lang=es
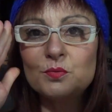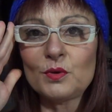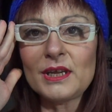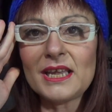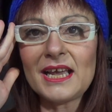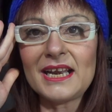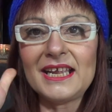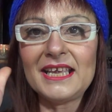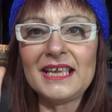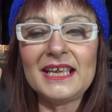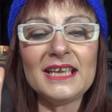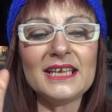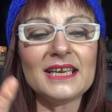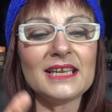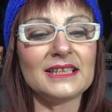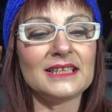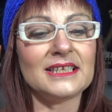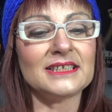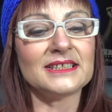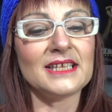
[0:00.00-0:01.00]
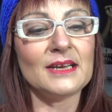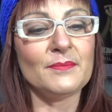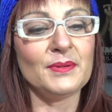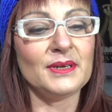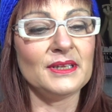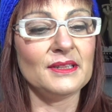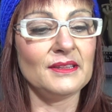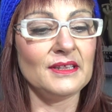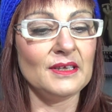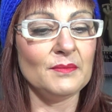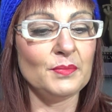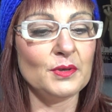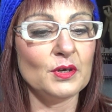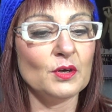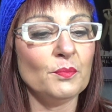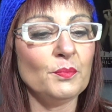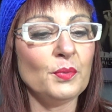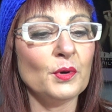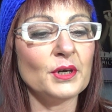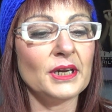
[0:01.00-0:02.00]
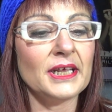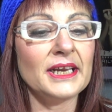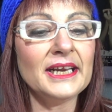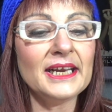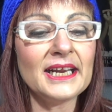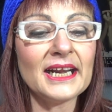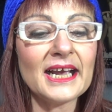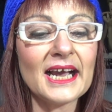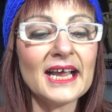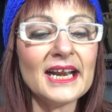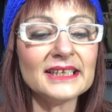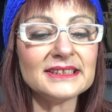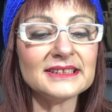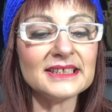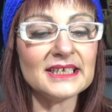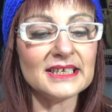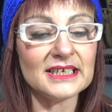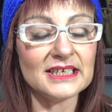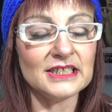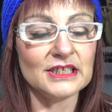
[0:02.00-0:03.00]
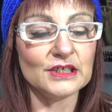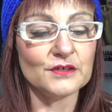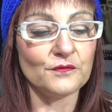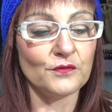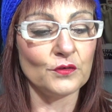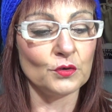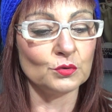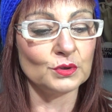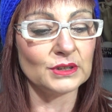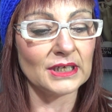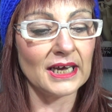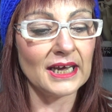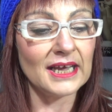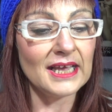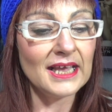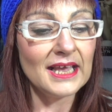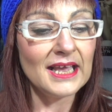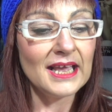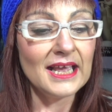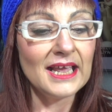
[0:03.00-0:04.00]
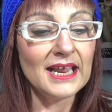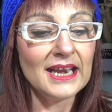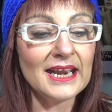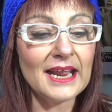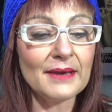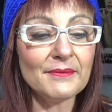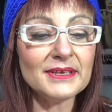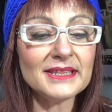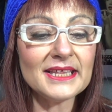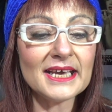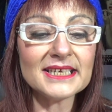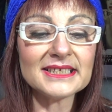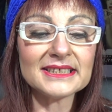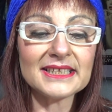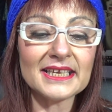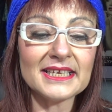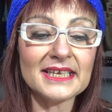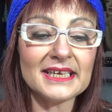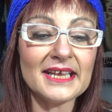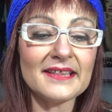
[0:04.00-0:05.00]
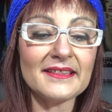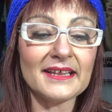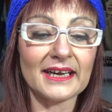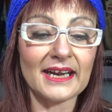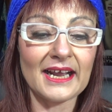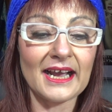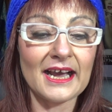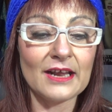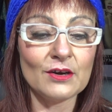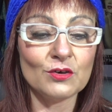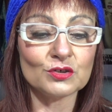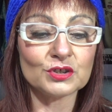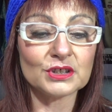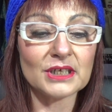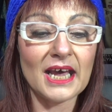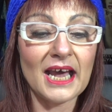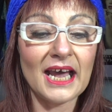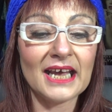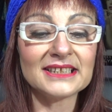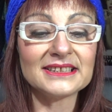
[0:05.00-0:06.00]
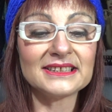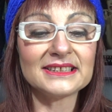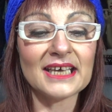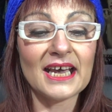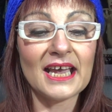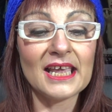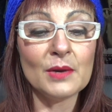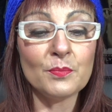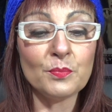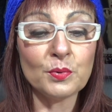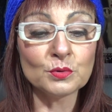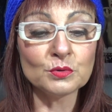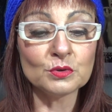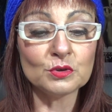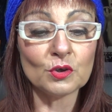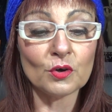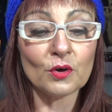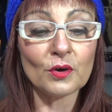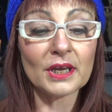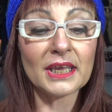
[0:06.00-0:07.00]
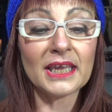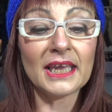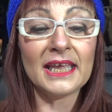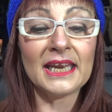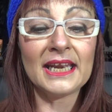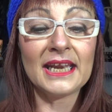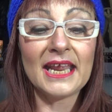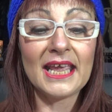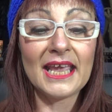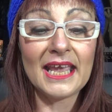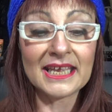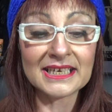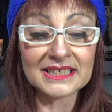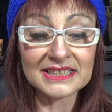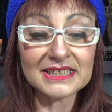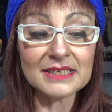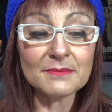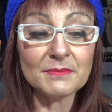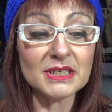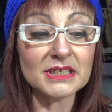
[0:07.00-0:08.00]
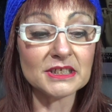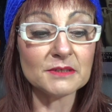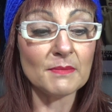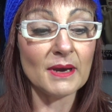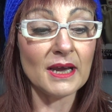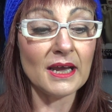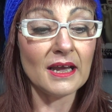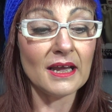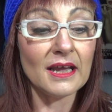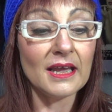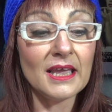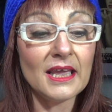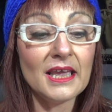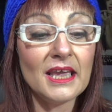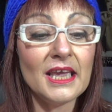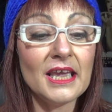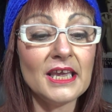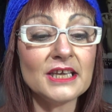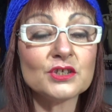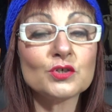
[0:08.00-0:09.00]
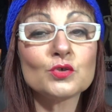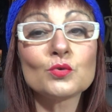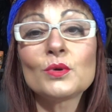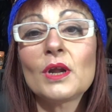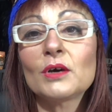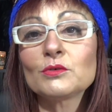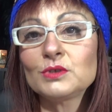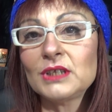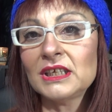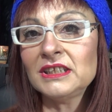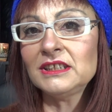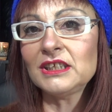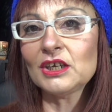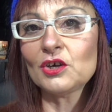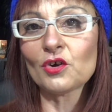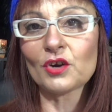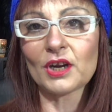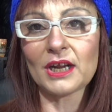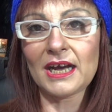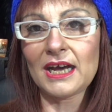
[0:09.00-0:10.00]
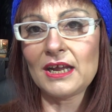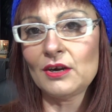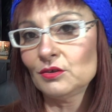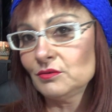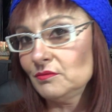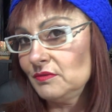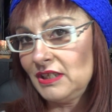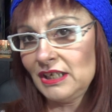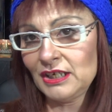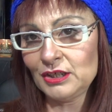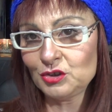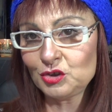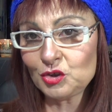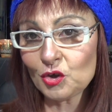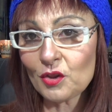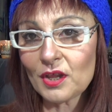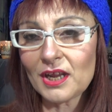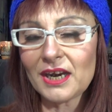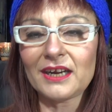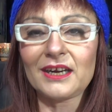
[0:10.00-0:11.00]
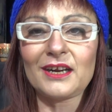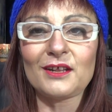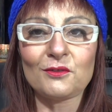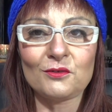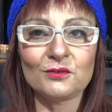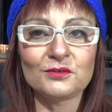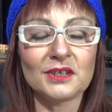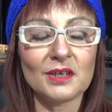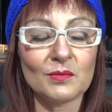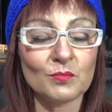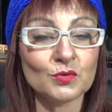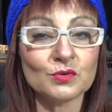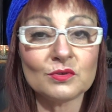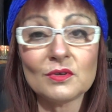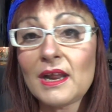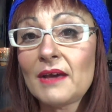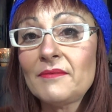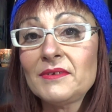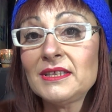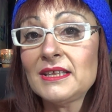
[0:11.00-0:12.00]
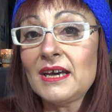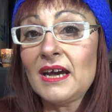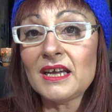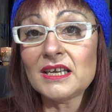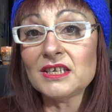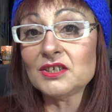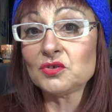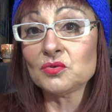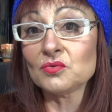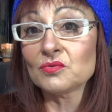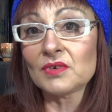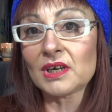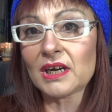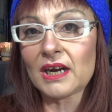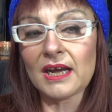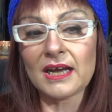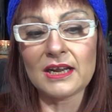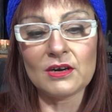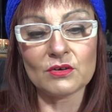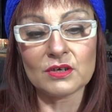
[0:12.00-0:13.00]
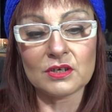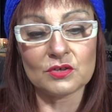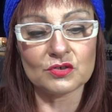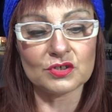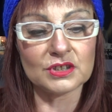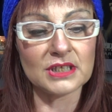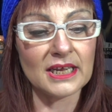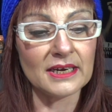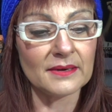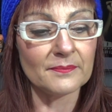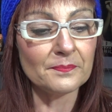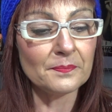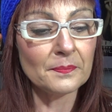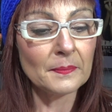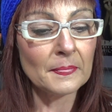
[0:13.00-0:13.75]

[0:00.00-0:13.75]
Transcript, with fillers: voy a leer desde el principio. Pone, regálate y disfruta. La vida está llena de regalos, hasta el punto que en sí misma es un auténtico regalo. Tiene toda la razón del mundo. La vida es un regalo que nos dan.